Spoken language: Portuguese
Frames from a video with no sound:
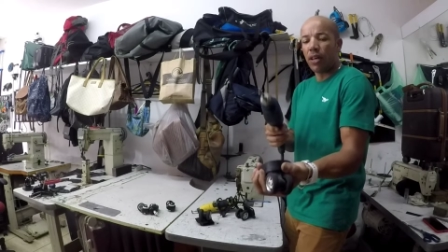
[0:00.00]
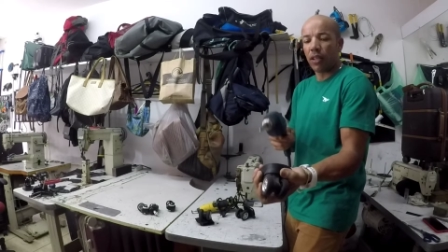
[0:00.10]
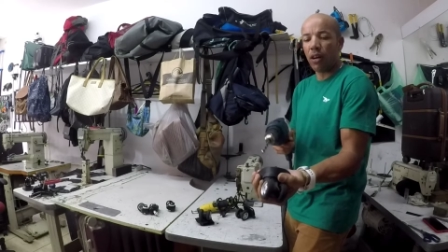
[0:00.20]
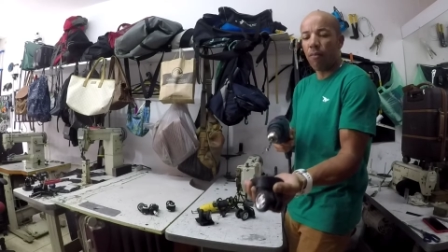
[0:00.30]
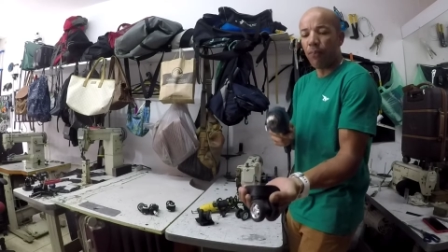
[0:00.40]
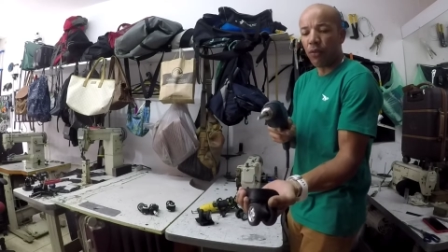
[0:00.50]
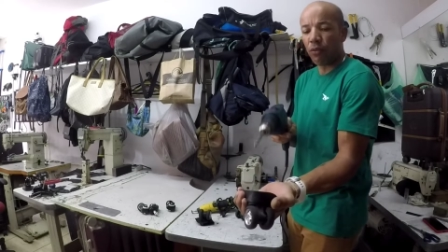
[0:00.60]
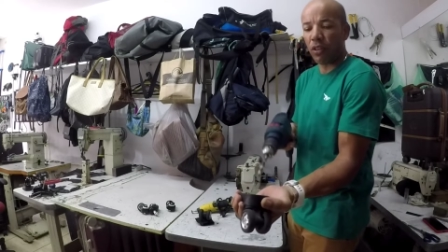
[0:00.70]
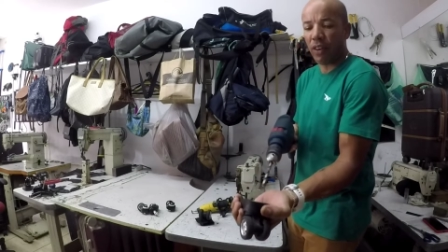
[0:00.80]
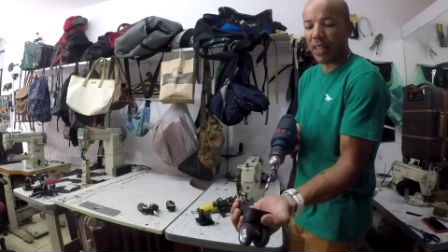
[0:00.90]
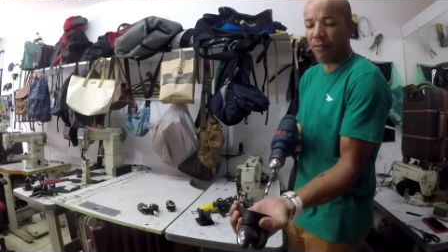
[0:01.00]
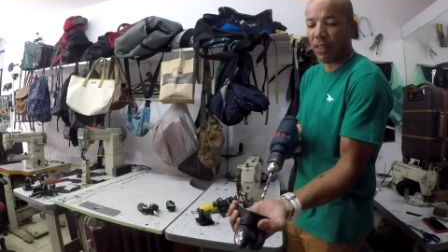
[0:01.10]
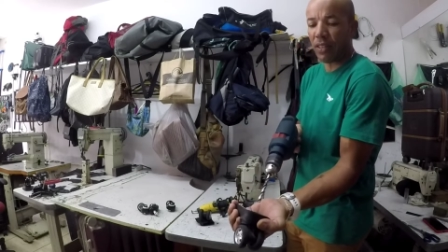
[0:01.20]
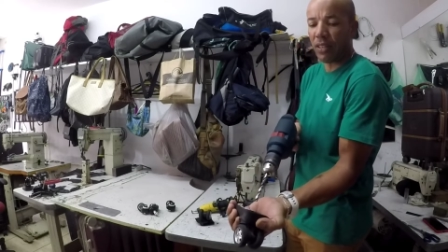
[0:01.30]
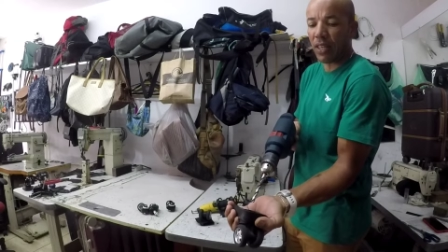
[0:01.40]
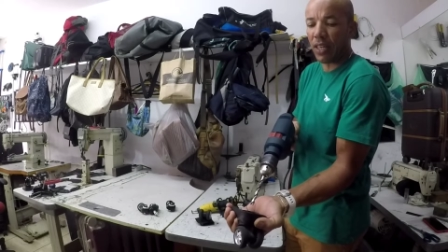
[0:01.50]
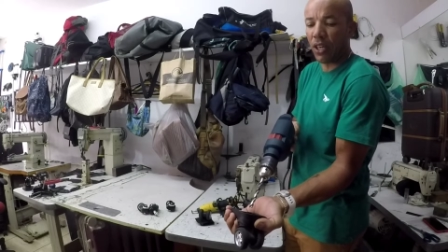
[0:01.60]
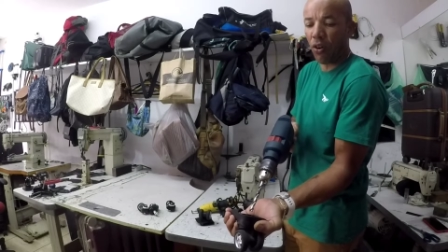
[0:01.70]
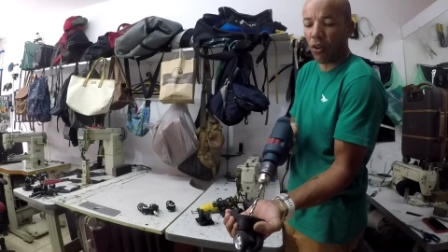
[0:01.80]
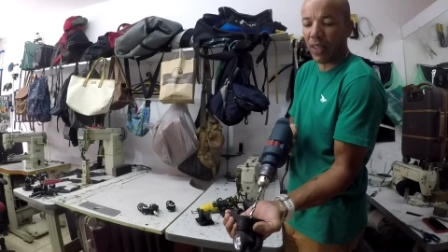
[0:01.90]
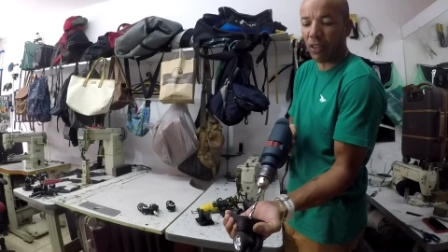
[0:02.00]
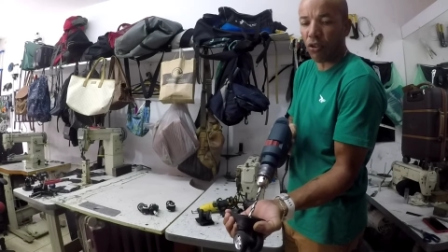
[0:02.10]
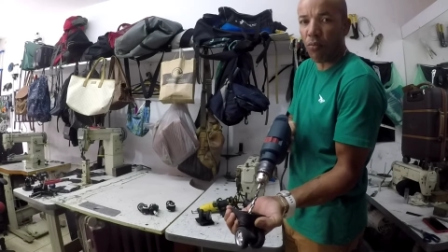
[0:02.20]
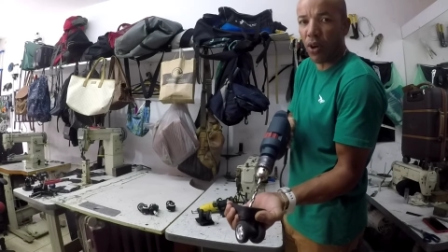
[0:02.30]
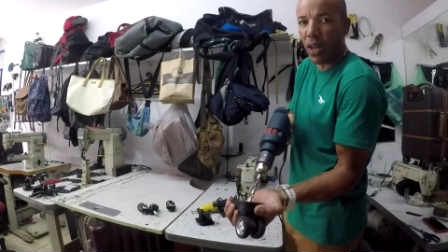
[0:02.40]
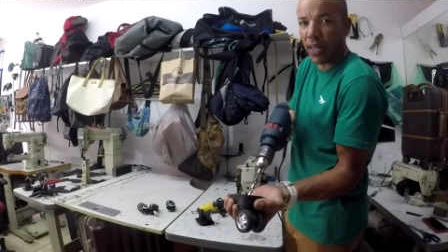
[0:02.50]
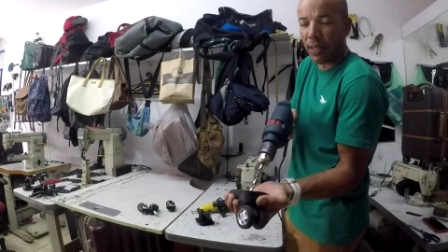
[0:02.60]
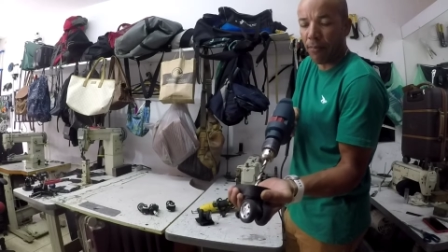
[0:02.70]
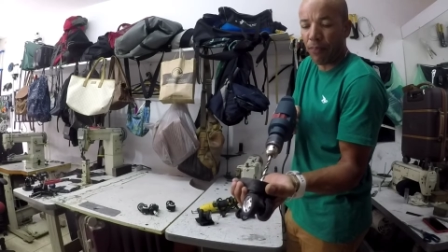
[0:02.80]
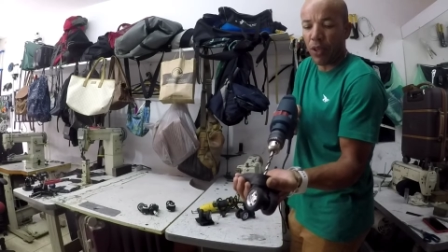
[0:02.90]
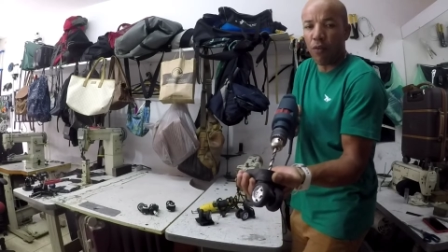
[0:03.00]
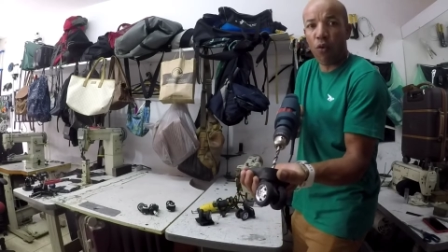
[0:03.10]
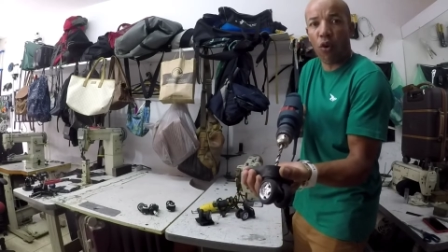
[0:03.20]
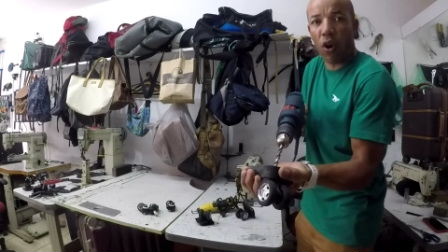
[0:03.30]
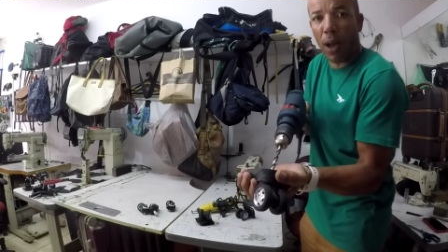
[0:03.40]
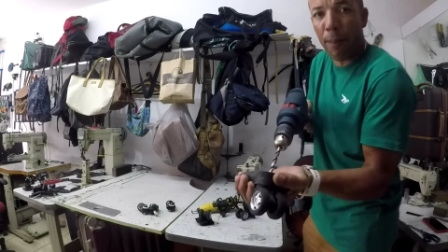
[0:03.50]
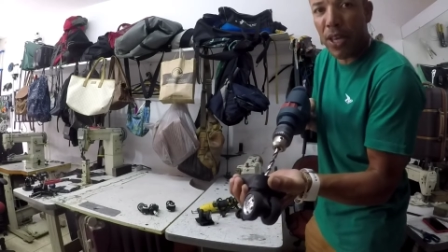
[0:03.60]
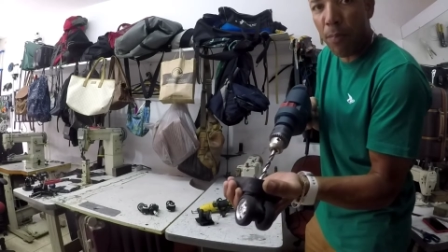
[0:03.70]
Então, você vai estar tá fazendo isso aqui, ó. Dá só uma olhada. Vou colocar bem de